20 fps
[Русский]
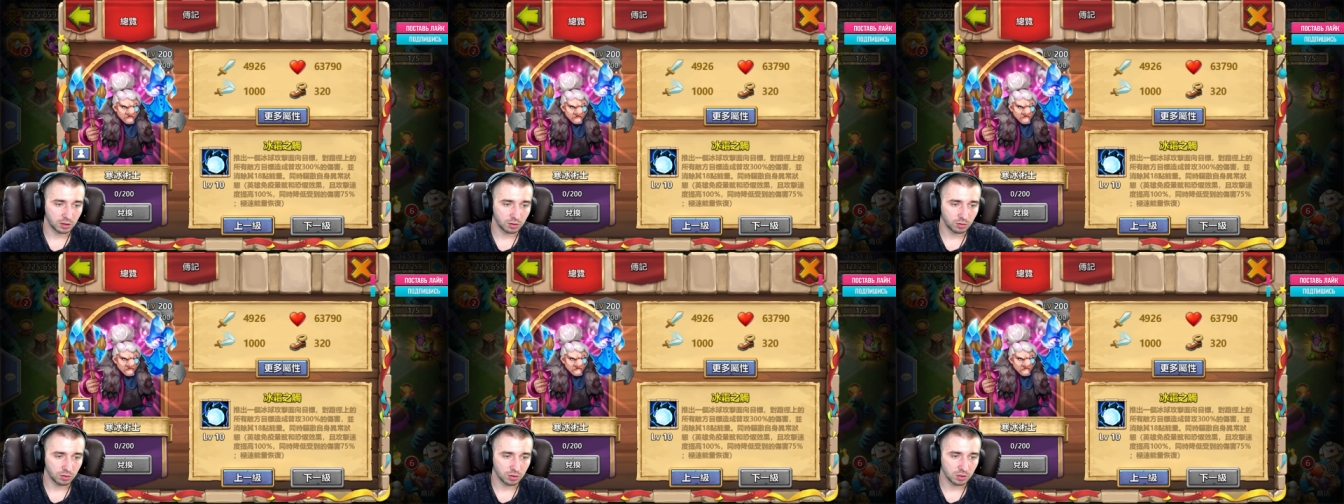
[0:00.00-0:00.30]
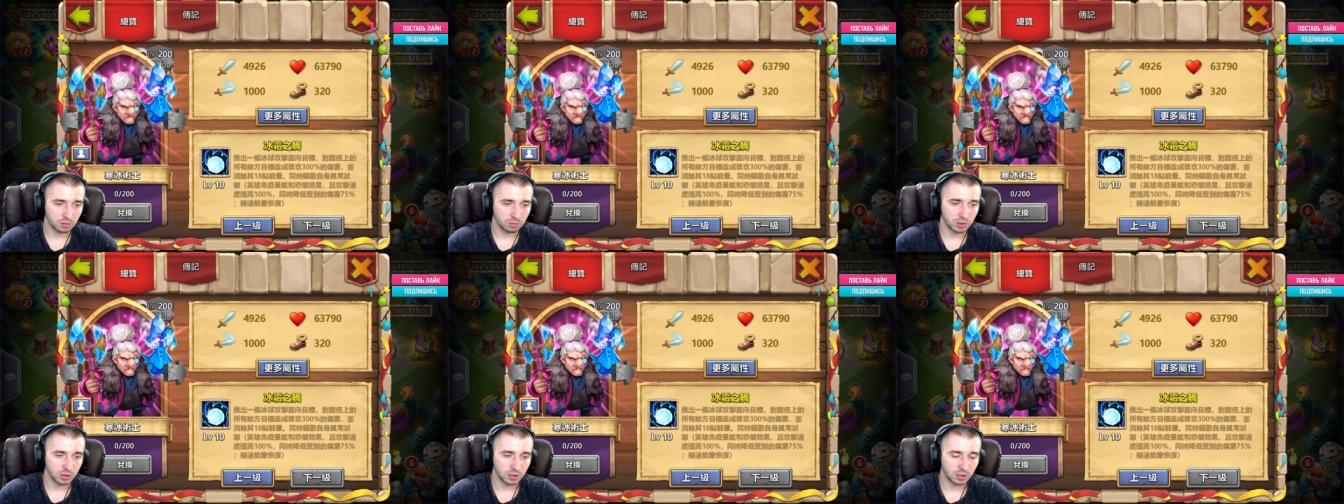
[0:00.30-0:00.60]
То
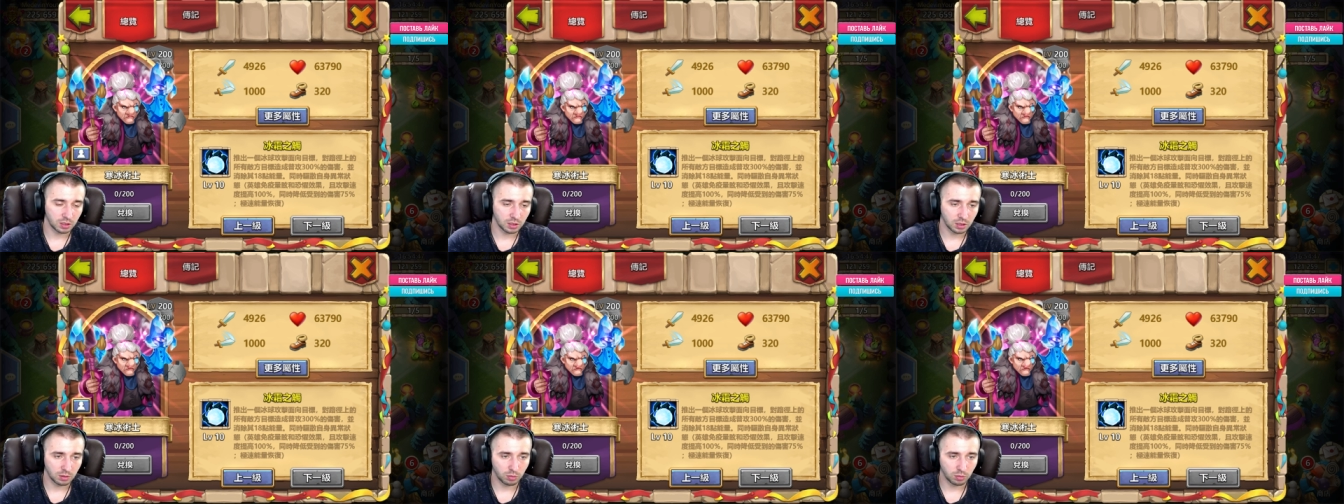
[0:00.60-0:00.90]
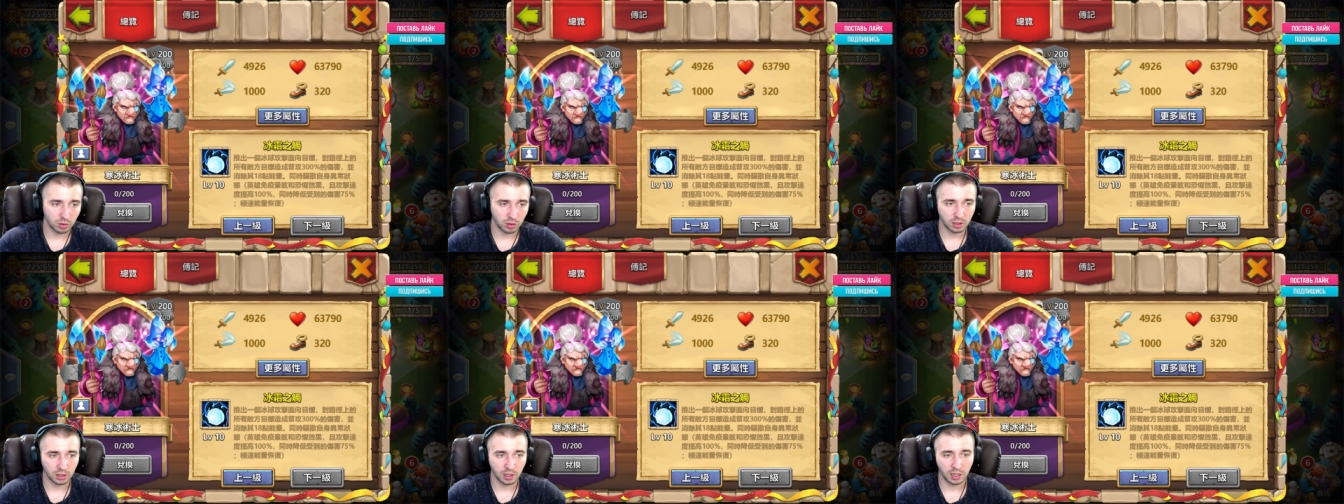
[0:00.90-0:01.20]
есть быстрый
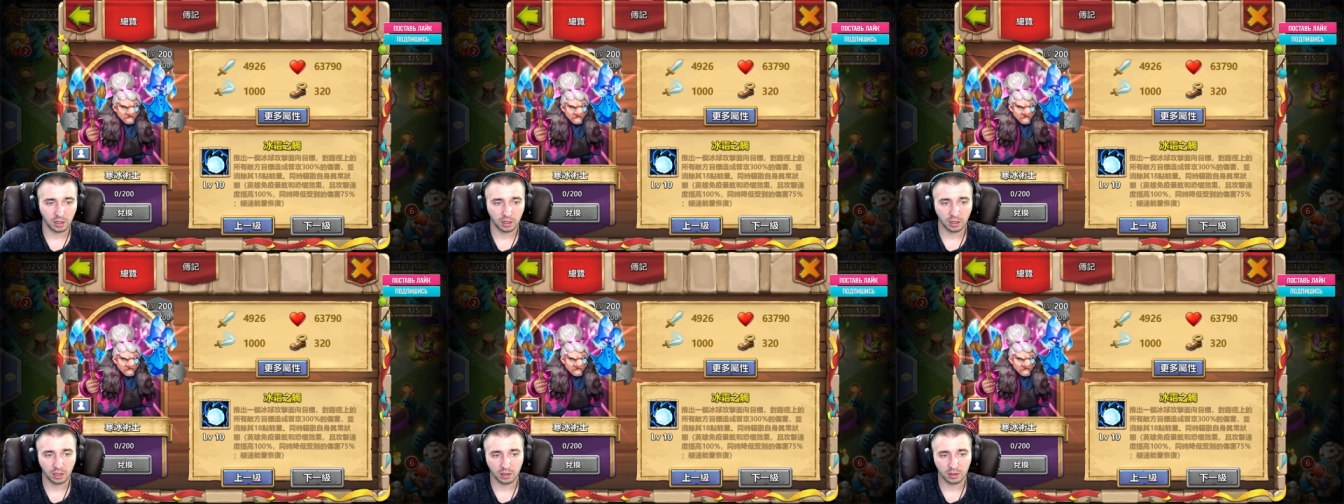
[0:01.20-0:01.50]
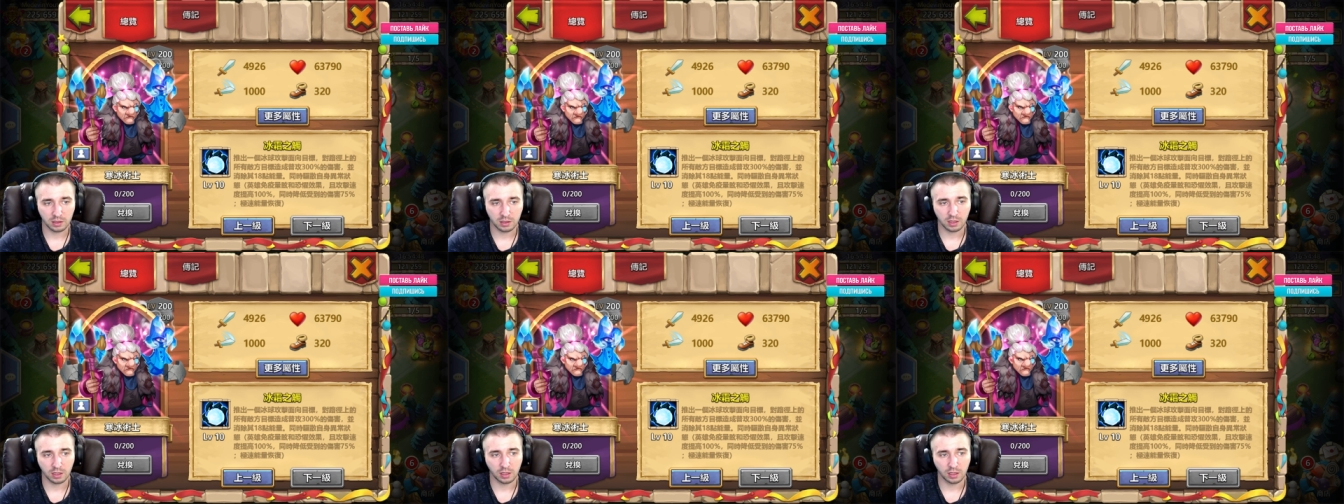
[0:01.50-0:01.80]
набор энергии,
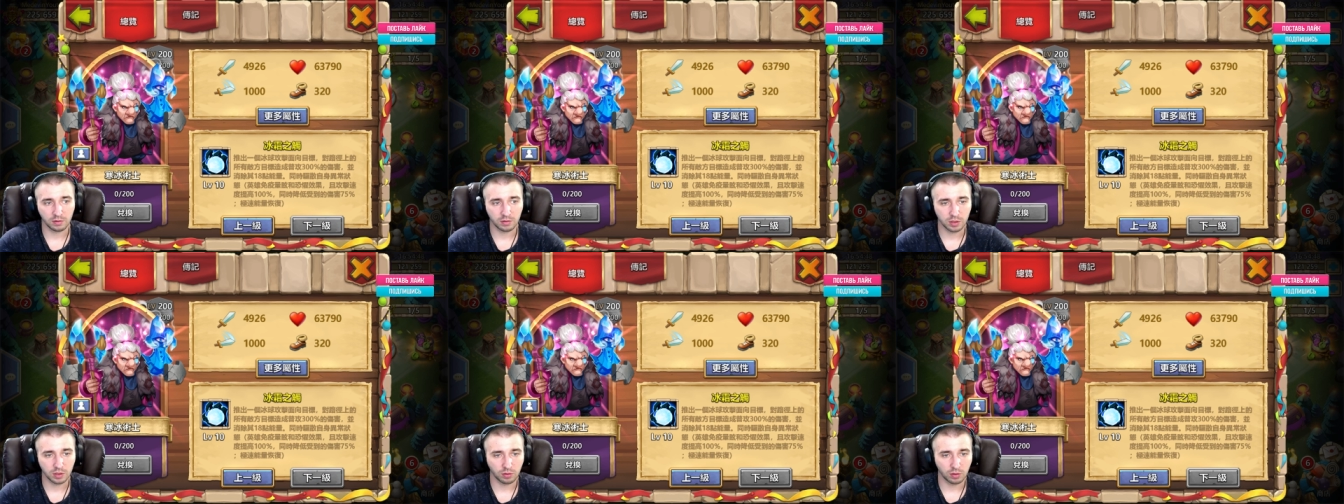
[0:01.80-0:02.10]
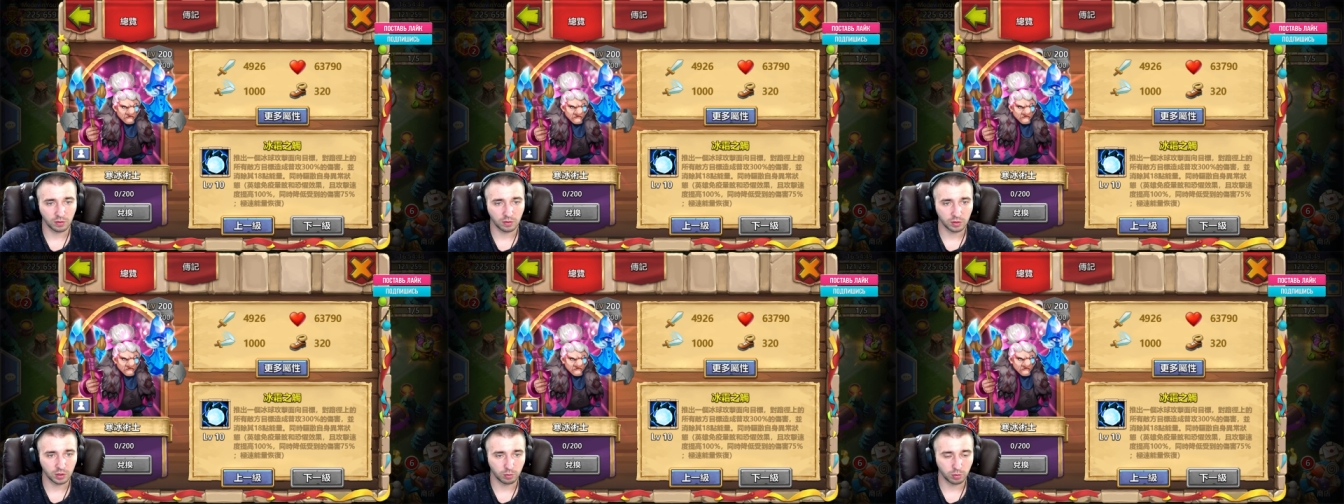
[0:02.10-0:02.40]
скорее всего,
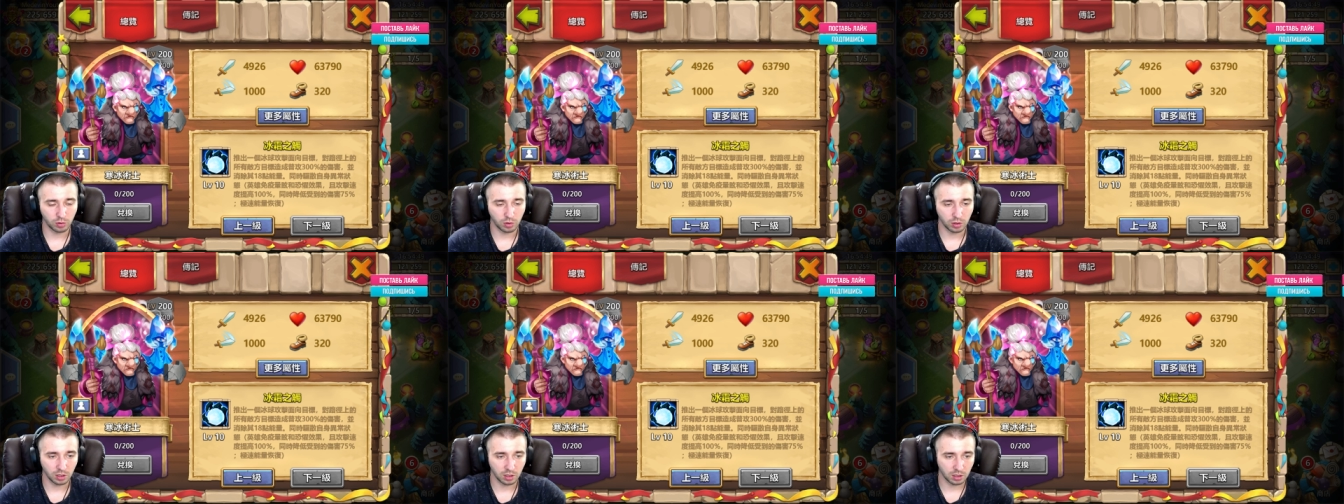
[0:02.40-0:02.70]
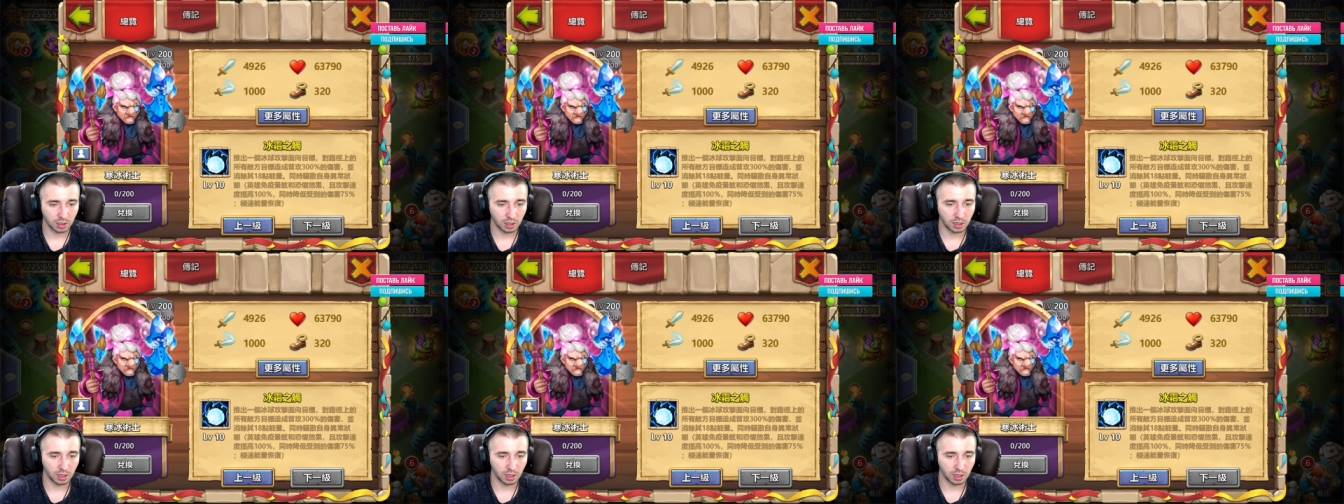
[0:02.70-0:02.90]
автопрокера.